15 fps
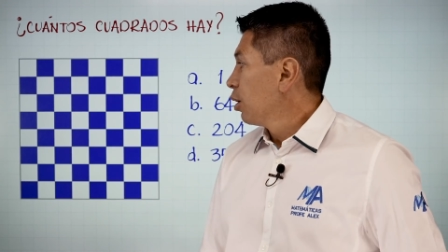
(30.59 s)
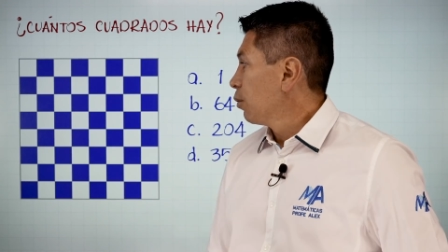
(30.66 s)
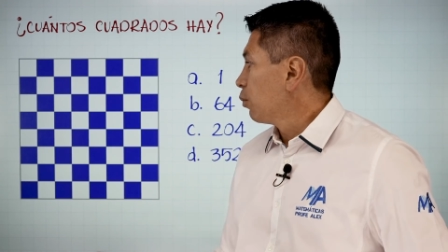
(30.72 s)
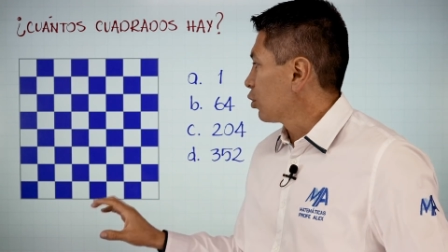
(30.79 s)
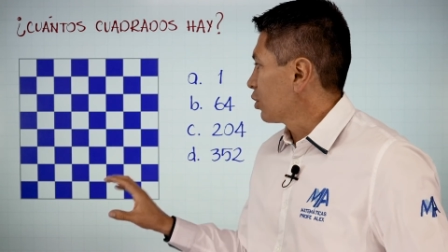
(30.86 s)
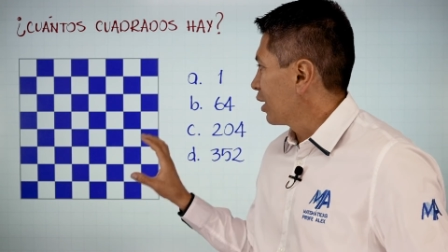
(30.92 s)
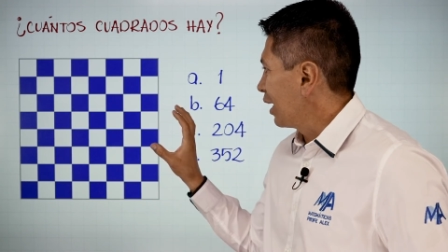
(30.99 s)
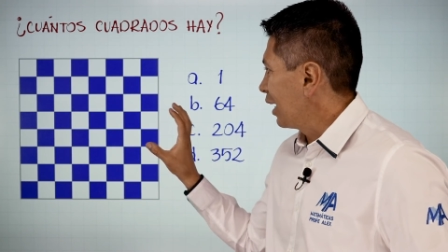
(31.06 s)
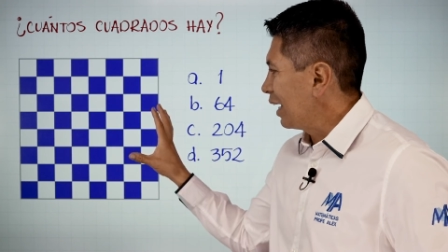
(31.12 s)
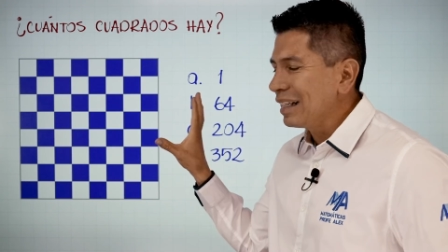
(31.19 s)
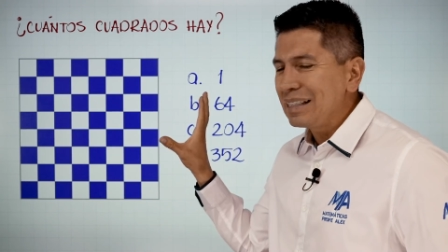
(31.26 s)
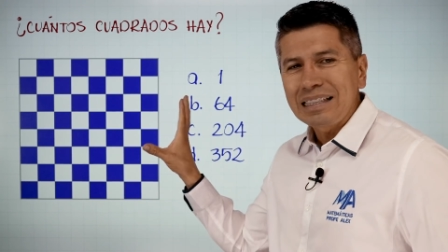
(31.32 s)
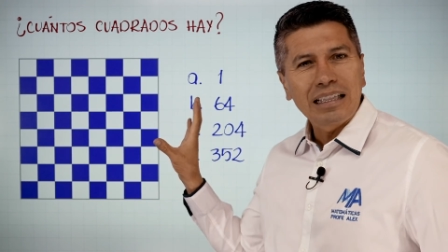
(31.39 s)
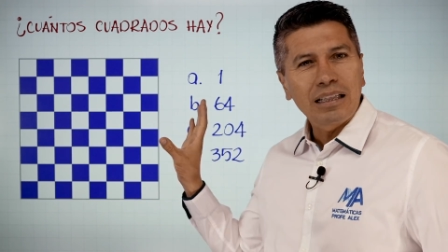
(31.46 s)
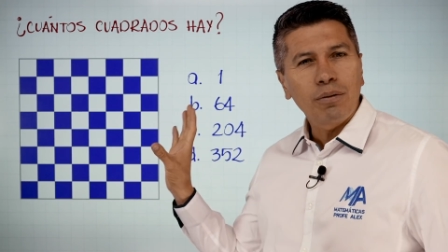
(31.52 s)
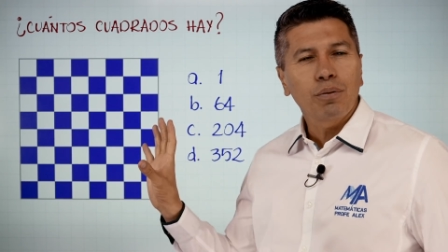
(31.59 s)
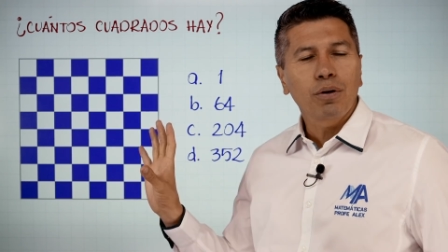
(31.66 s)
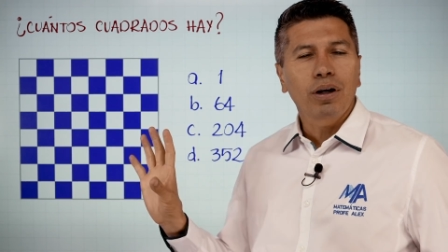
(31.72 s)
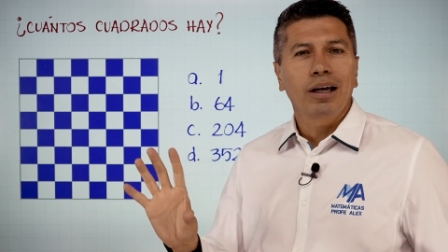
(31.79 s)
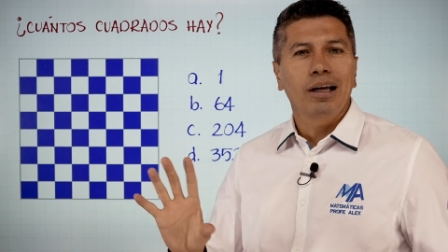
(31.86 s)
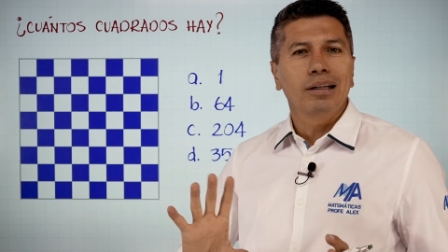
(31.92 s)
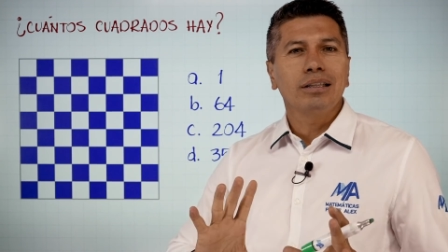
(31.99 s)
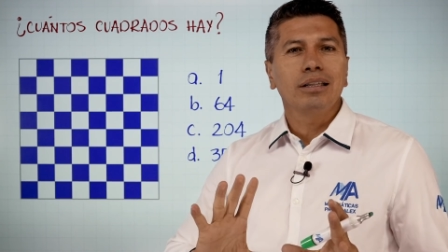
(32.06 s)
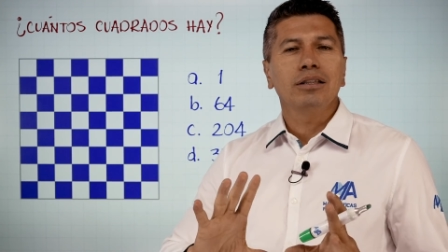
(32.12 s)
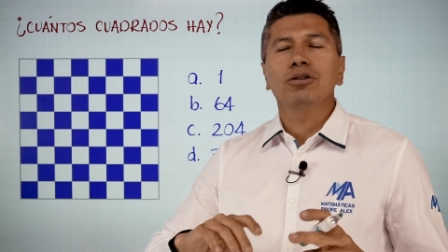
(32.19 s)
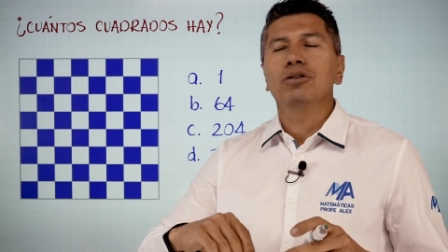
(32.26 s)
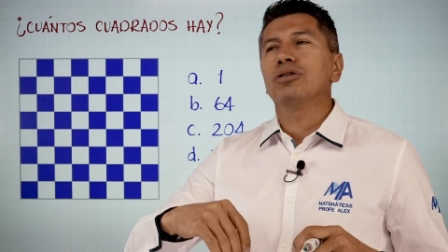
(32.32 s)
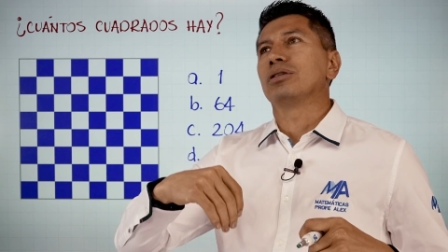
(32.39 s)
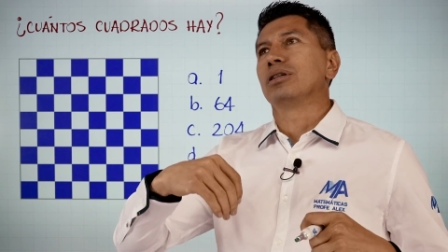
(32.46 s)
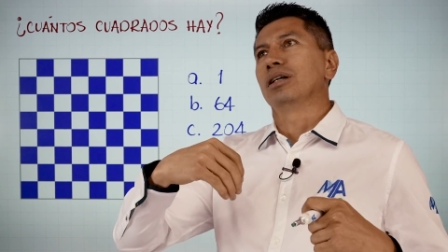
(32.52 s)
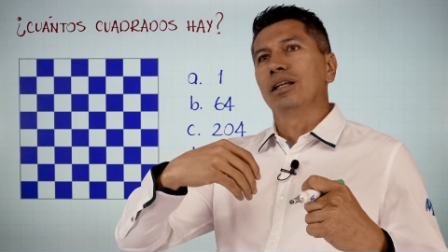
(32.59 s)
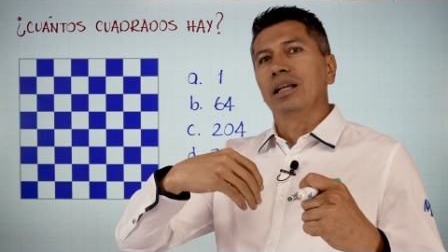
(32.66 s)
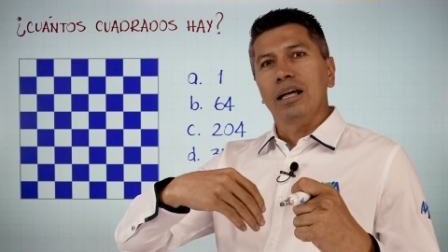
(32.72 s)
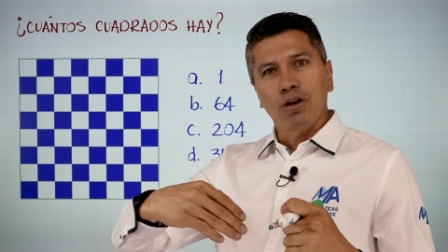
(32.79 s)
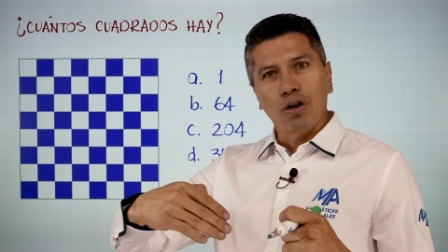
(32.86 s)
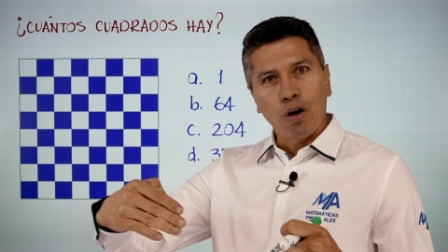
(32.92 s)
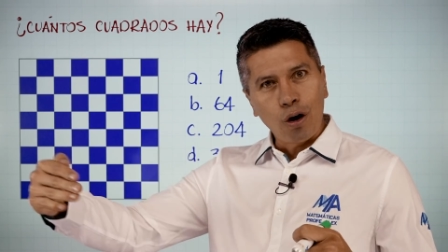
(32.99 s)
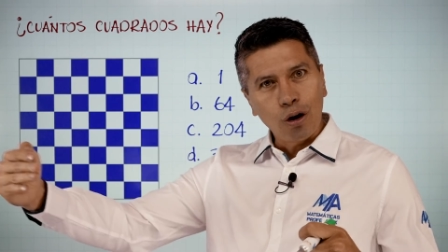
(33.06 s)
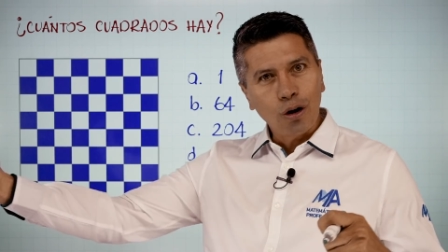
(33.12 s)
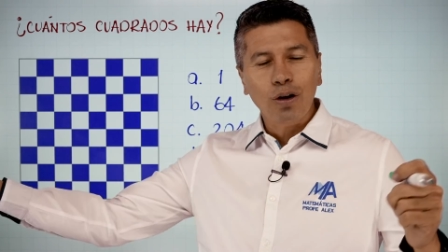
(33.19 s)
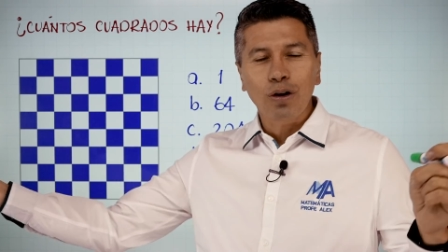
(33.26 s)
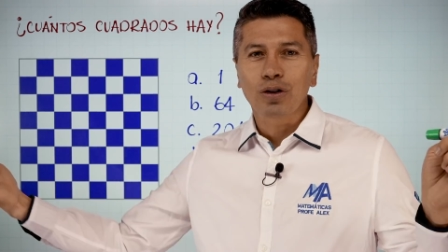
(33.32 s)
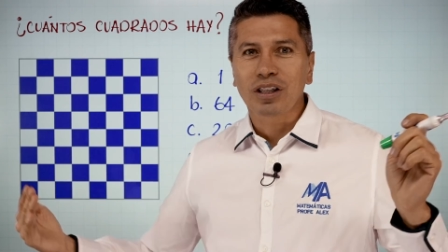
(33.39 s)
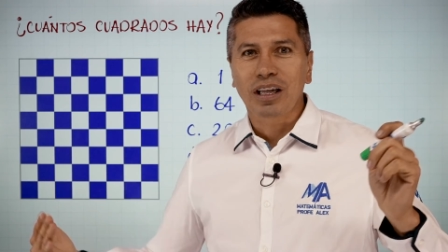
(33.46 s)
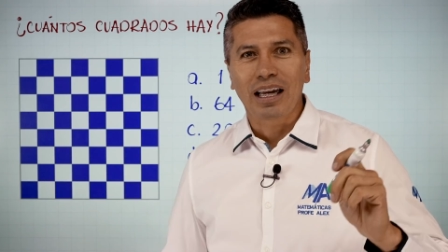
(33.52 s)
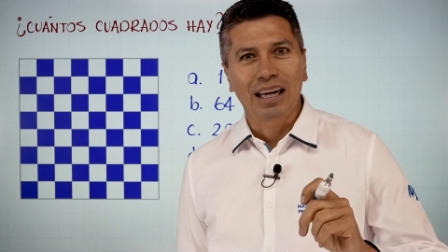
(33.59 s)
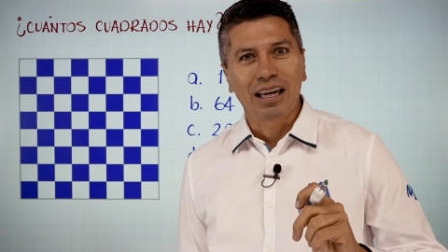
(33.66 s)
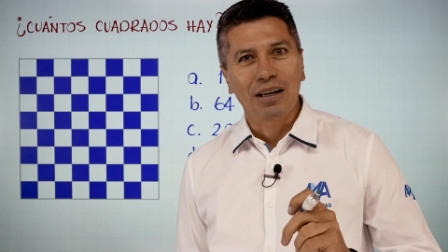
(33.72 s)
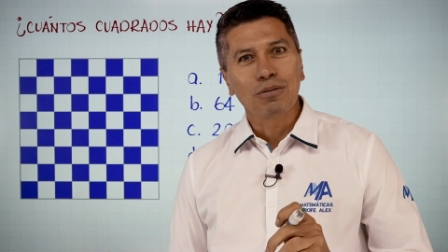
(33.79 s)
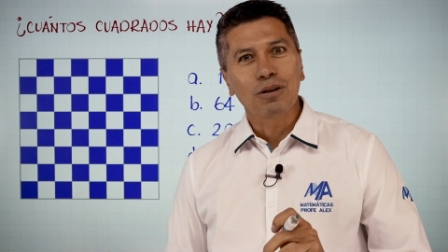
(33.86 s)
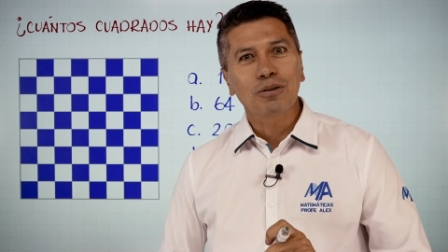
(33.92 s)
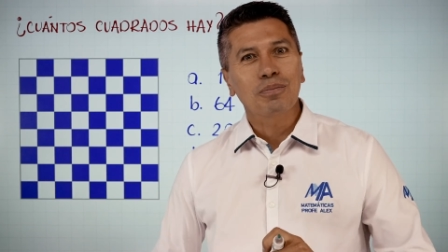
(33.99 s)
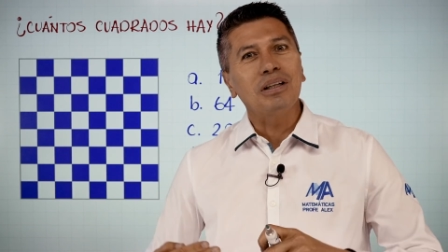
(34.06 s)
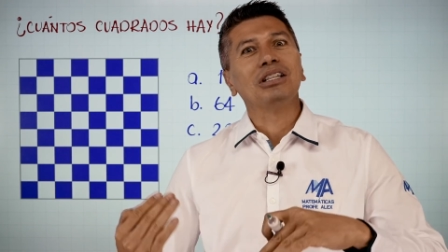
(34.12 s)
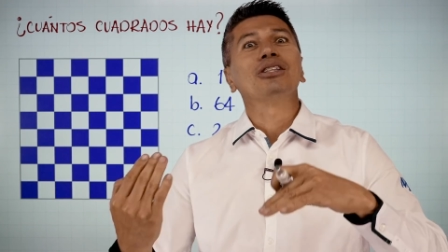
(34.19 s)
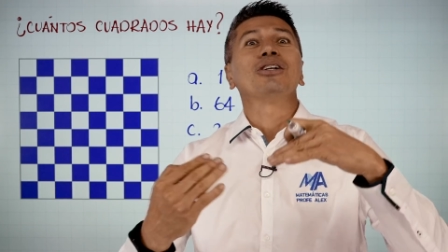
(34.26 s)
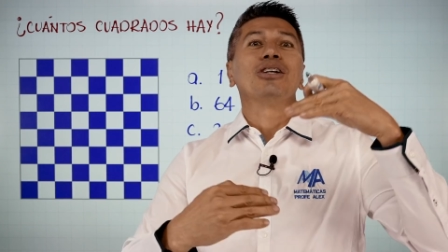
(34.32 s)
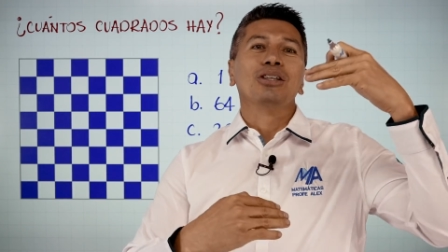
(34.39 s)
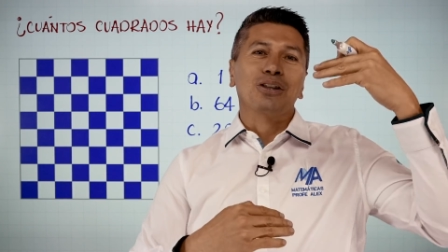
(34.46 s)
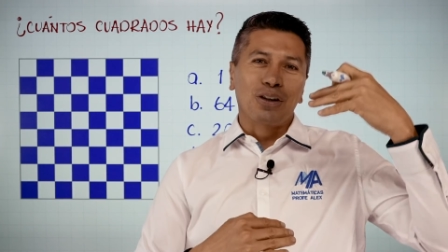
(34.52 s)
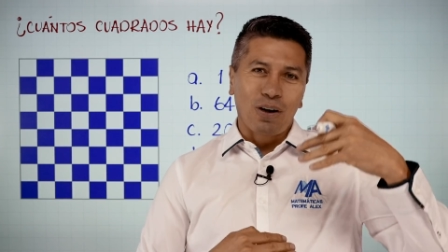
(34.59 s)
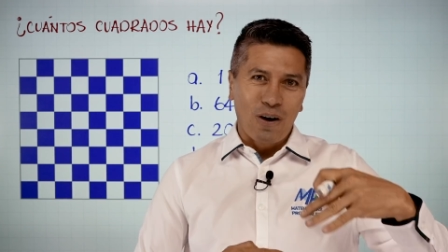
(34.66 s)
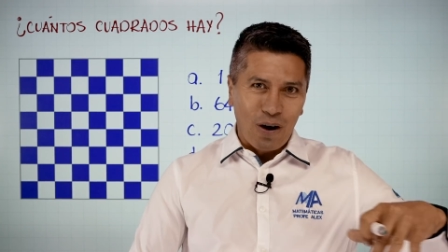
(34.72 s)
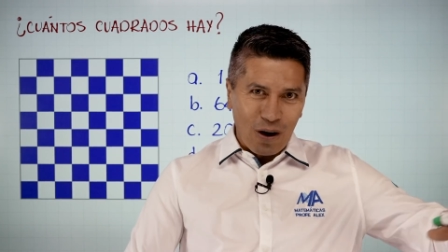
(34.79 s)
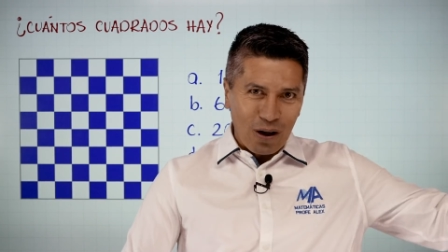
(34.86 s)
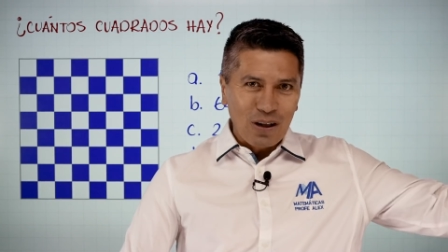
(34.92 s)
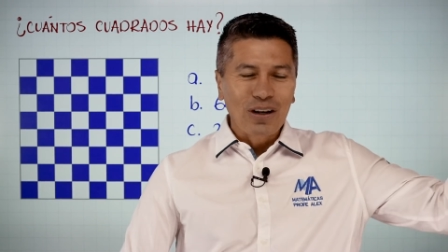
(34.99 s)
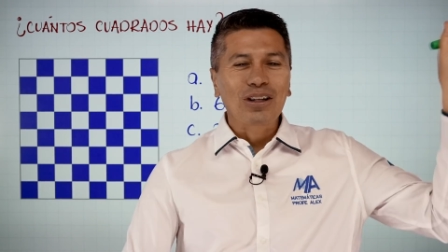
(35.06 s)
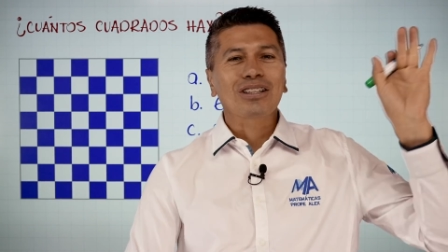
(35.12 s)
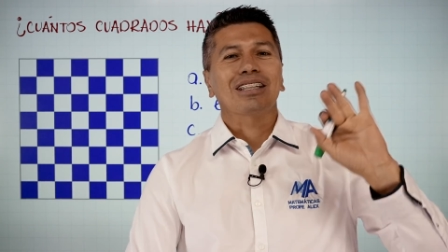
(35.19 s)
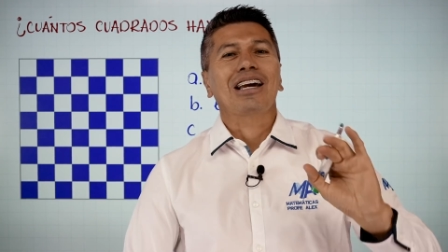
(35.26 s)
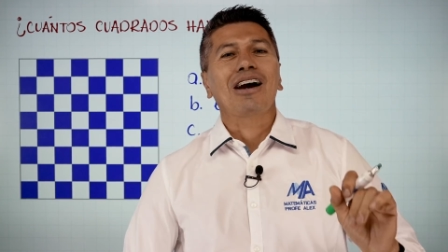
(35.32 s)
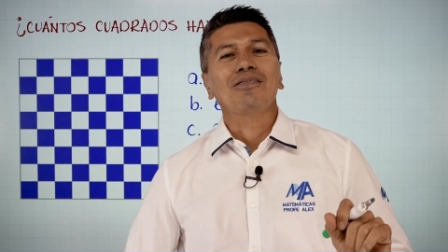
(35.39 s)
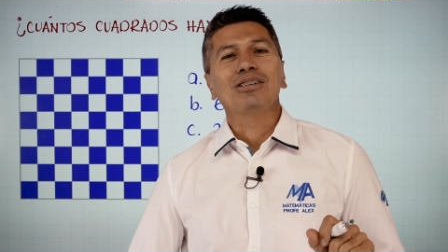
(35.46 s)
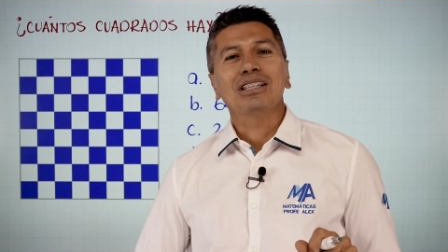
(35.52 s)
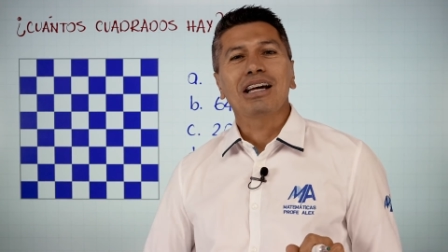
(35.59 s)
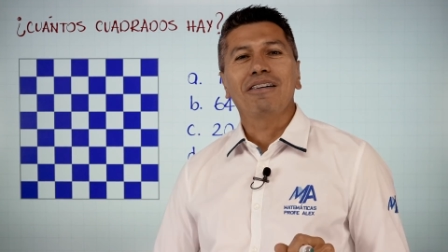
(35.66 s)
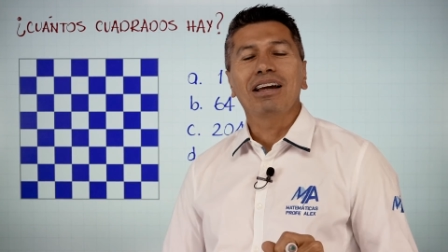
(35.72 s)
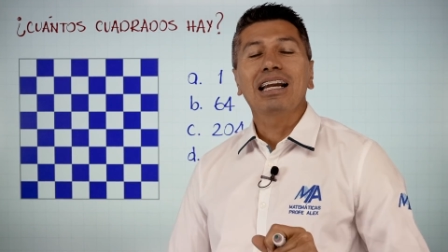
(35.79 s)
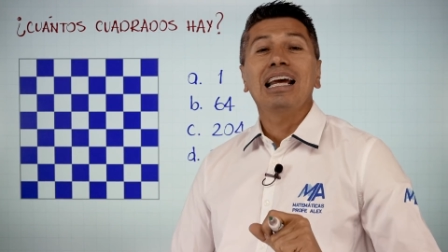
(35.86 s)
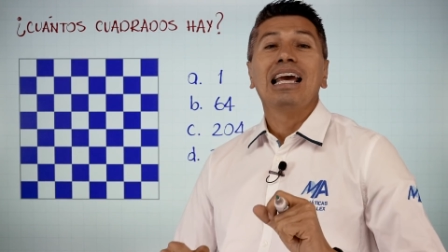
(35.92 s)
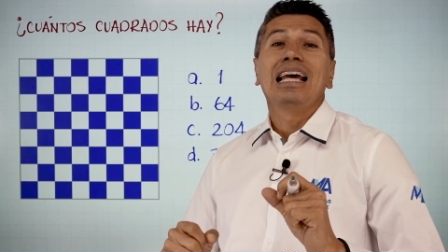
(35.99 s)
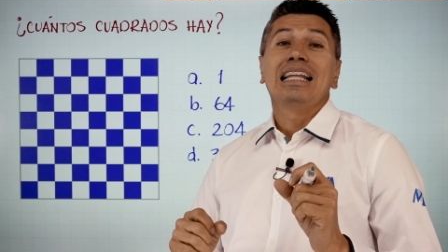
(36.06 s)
Porque este tipo de ejercicios y de todos los que hemos visto y todos los que vamos a ver,